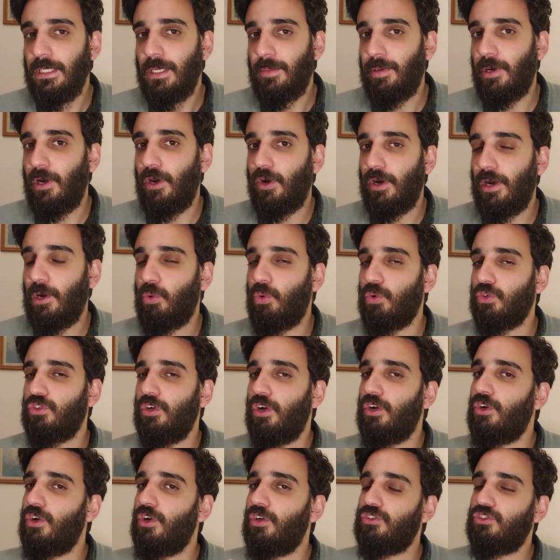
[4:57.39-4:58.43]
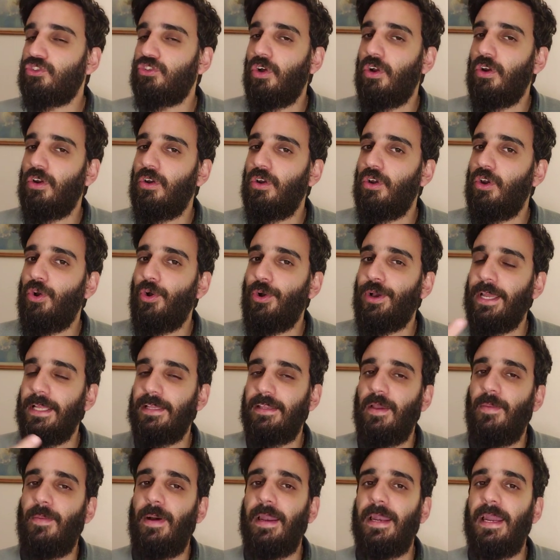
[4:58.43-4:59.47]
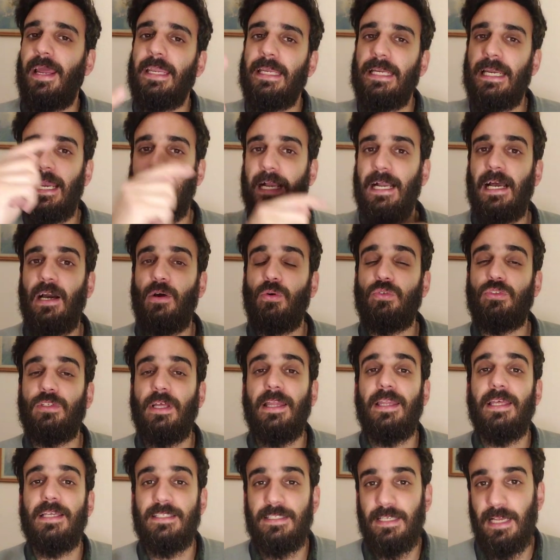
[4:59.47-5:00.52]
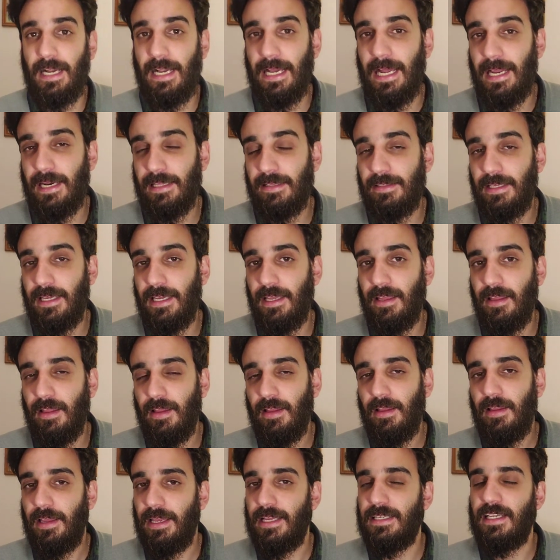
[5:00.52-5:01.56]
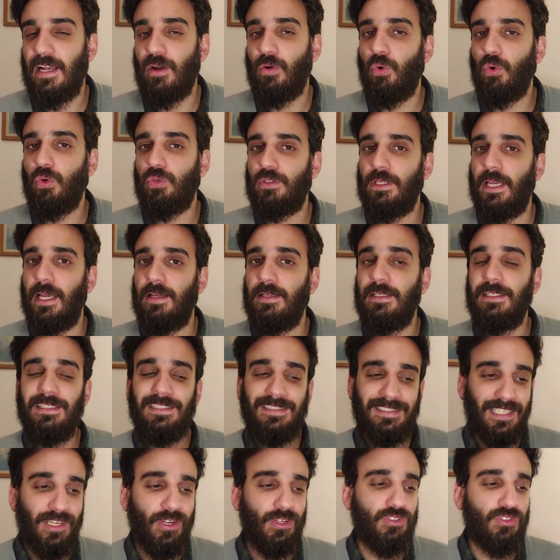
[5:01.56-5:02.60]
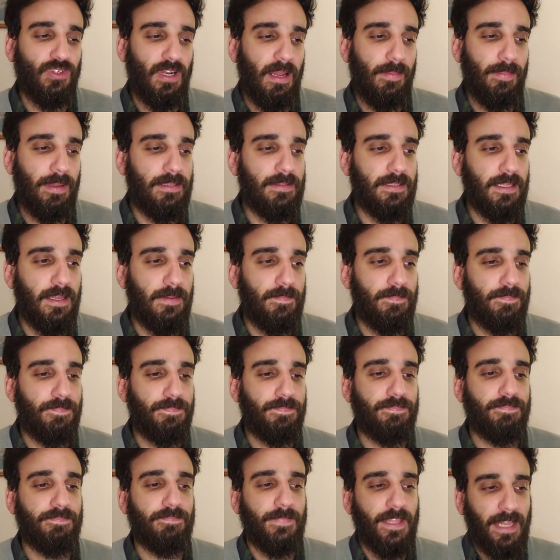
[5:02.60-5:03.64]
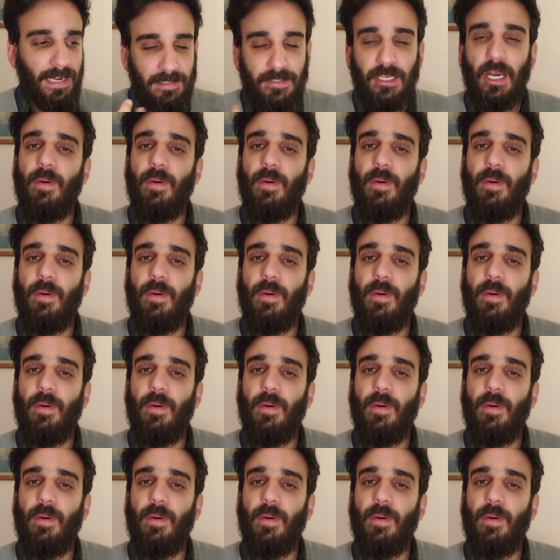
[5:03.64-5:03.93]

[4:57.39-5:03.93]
pero los recursos no son los que te van a ir a la causa de sacarte esa angustia, sino solamente el